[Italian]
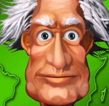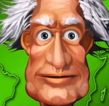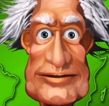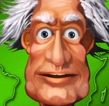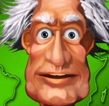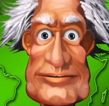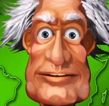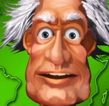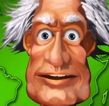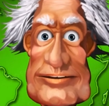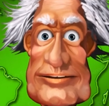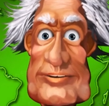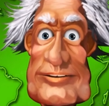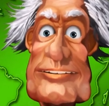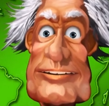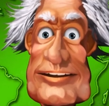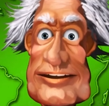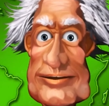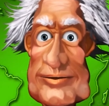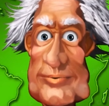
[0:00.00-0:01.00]
A quanto
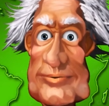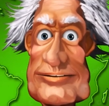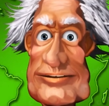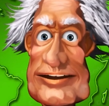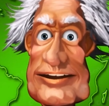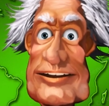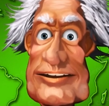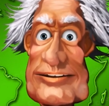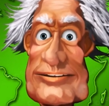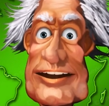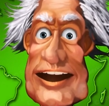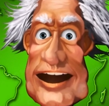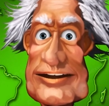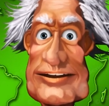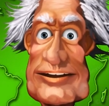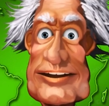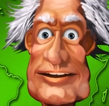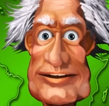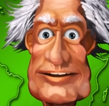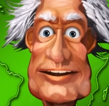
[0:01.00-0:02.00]
pare i due avevano
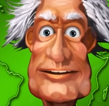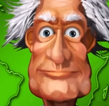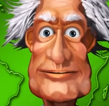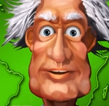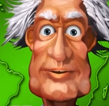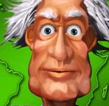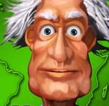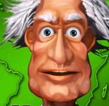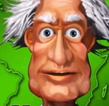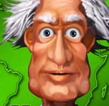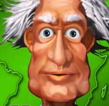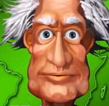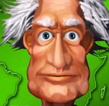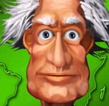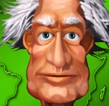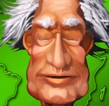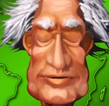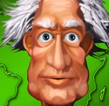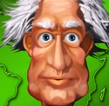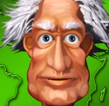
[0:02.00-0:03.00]
diverse visioni sul
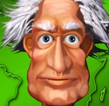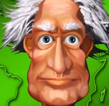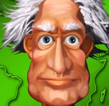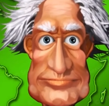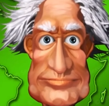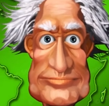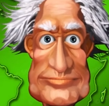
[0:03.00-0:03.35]
futuro.